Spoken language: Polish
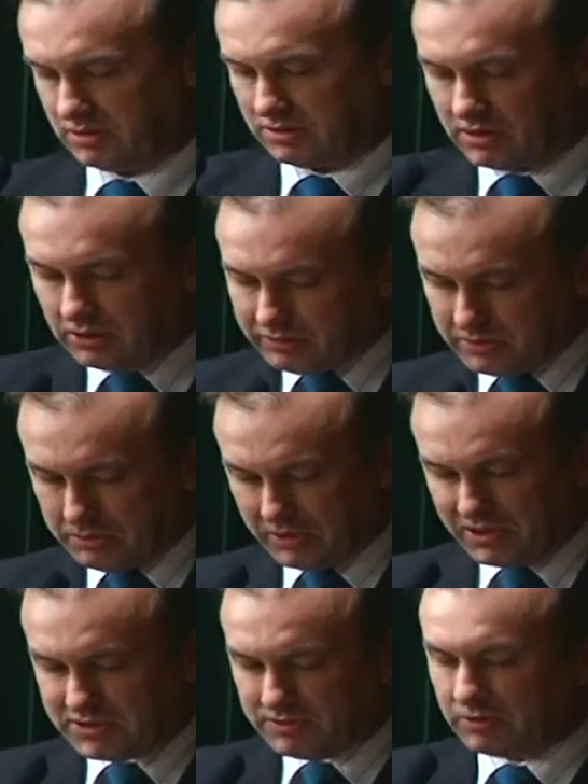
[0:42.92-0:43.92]
Szanowni
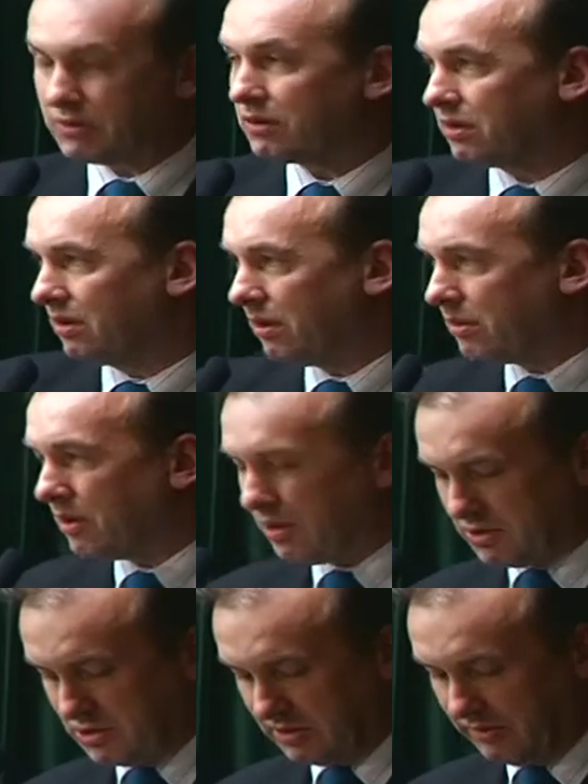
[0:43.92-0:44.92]
Państwo, drogi
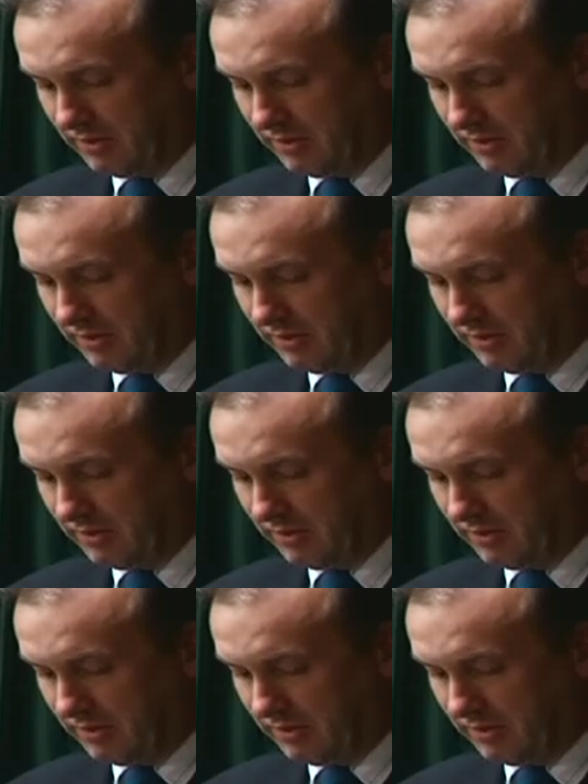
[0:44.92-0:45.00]
laureacie.